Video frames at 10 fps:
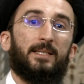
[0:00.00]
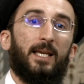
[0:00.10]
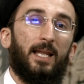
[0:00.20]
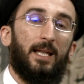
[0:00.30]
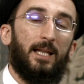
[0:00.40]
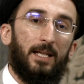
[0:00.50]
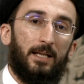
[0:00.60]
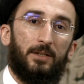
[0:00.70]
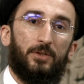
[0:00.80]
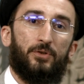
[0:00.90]

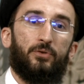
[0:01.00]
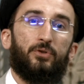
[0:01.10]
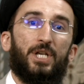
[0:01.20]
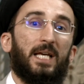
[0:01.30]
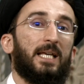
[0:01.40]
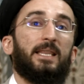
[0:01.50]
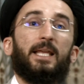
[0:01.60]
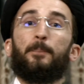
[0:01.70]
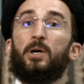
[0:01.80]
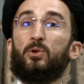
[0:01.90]
quel sujet il
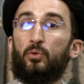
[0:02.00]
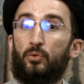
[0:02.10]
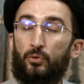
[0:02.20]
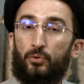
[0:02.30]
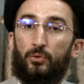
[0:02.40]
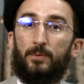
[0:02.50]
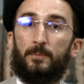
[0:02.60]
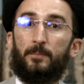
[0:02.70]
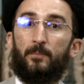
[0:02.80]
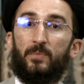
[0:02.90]
n'y a pas de doute
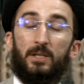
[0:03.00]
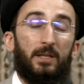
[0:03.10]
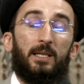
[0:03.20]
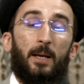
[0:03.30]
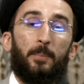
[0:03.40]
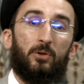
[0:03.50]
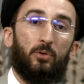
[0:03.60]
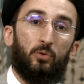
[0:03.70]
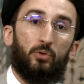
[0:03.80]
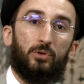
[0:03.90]
il n'y a pas de
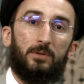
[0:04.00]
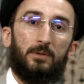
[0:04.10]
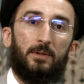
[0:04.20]
doute.